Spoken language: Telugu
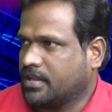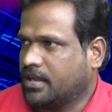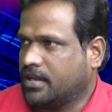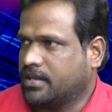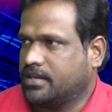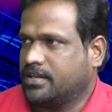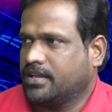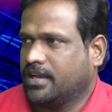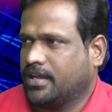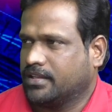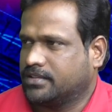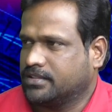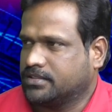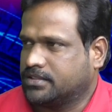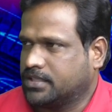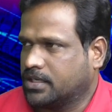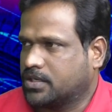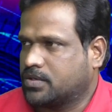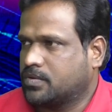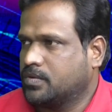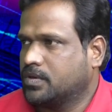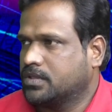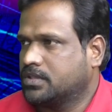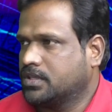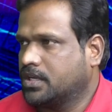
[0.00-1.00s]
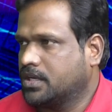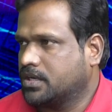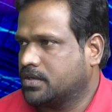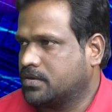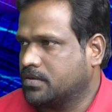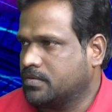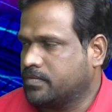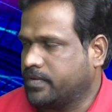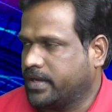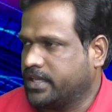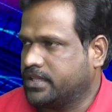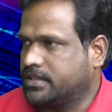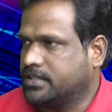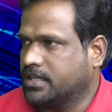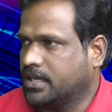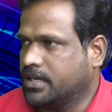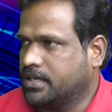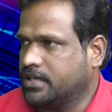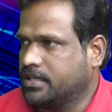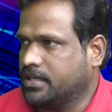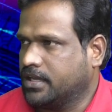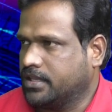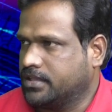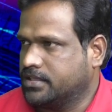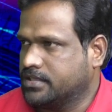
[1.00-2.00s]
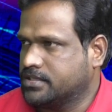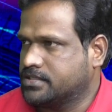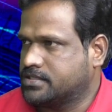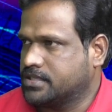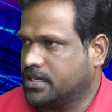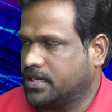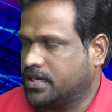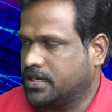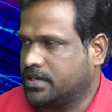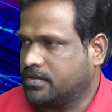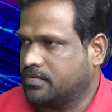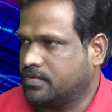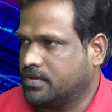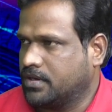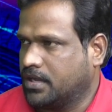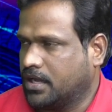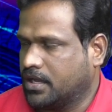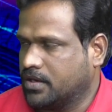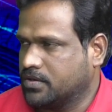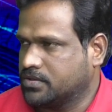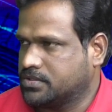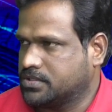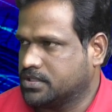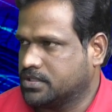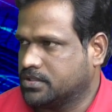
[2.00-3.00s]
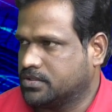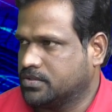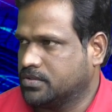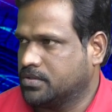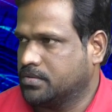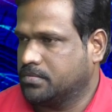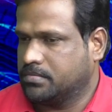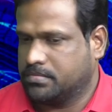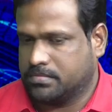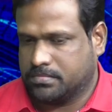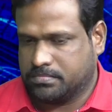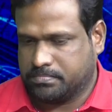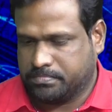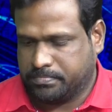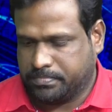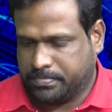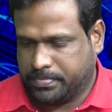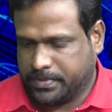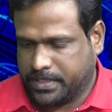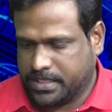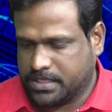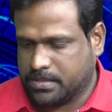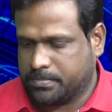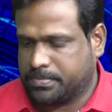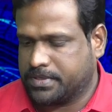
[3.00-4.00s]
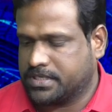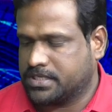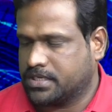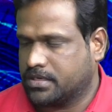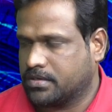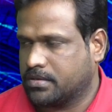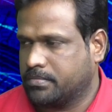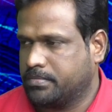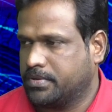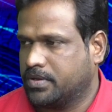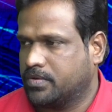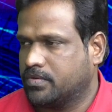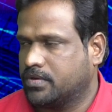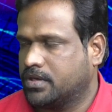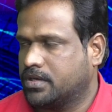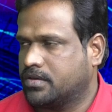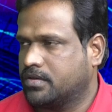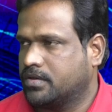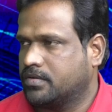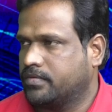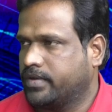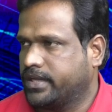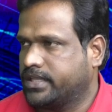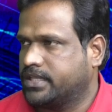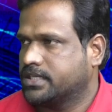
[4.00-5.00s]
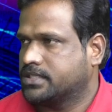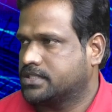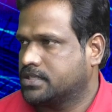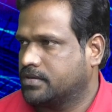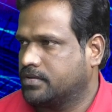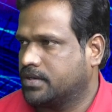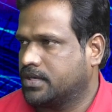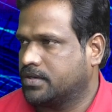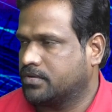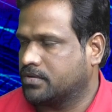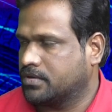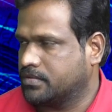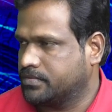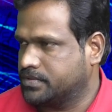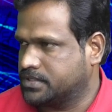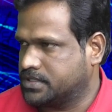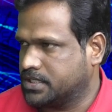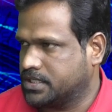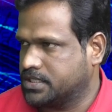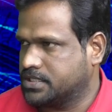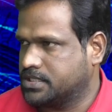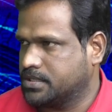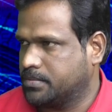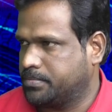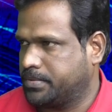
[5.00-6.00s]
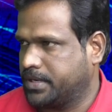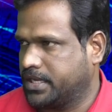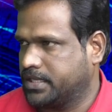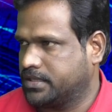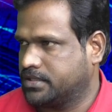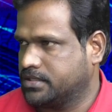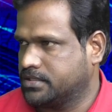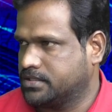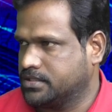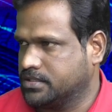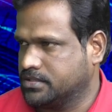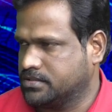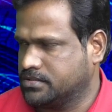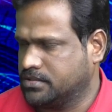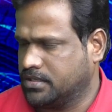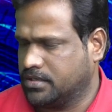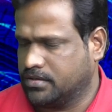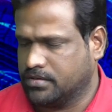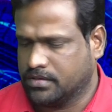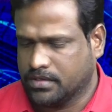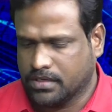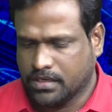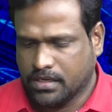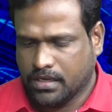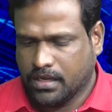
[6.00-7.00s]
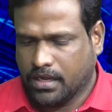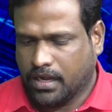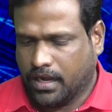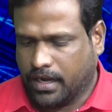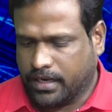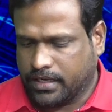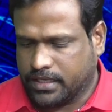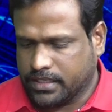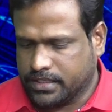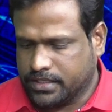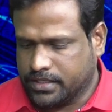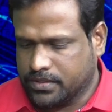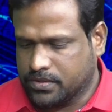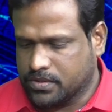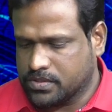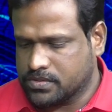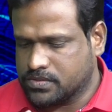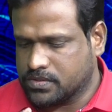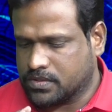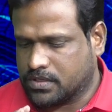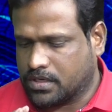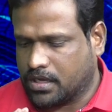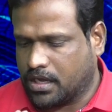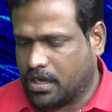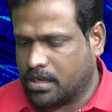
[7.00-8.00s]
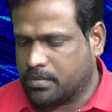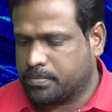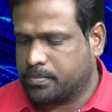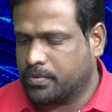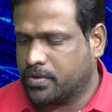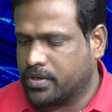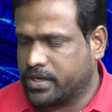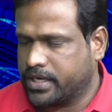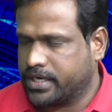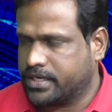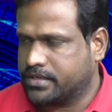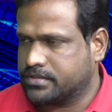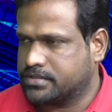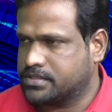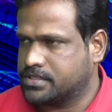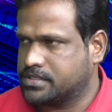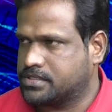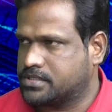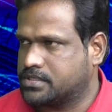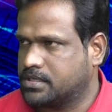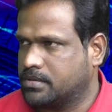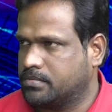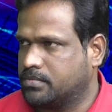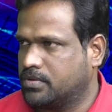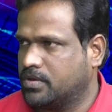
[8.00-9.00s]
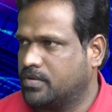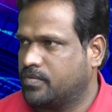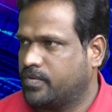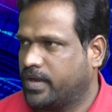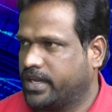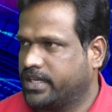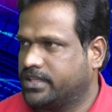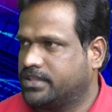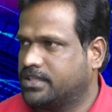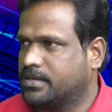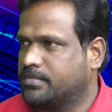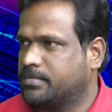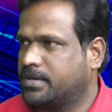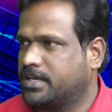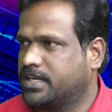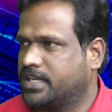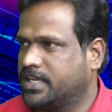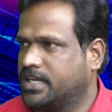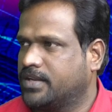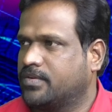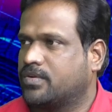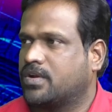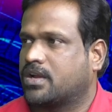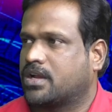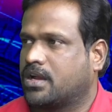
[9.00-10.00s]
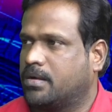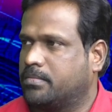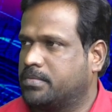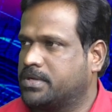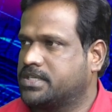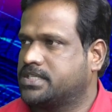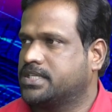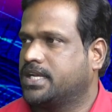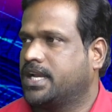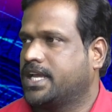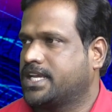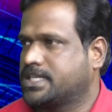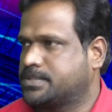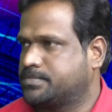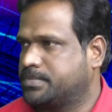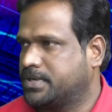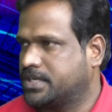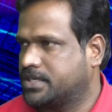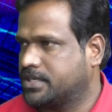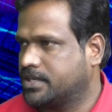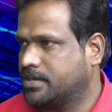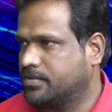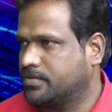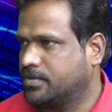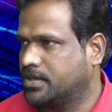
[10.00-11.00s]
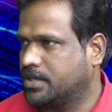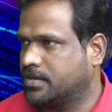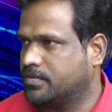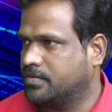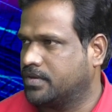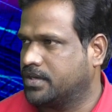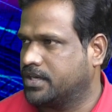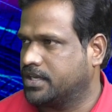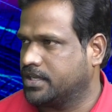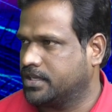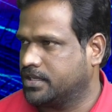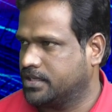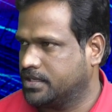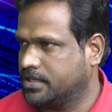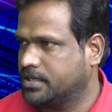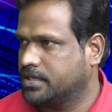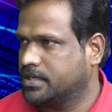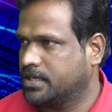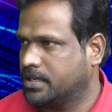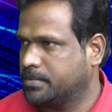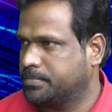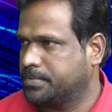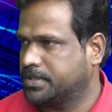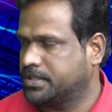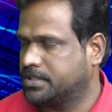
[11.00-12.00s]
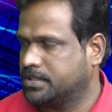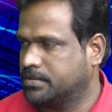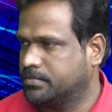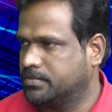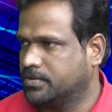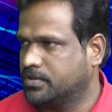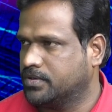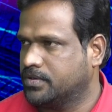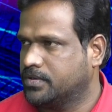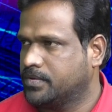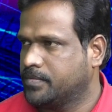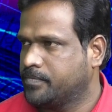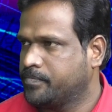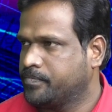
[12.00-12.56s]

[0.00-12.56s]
అంటే అతి తక్కువ ధరకు వైద్యాన్ని అందించాలనేటువంటి ఆలోచనతో పేద ప్రజలకు మీకున్నటువంటి వైద్య సేవలను కూడా విస్తరించే ప్రయత్నం చేస్తున్నారు అంటే ఈరోజు కార్పొరేట్ సిస్టంలో వైద్యం అంటేనే ఒక కమర్షియల్ ఆస్పెక్ట్గా ఉన్నటువంటి ఈ నేపథ్యంలో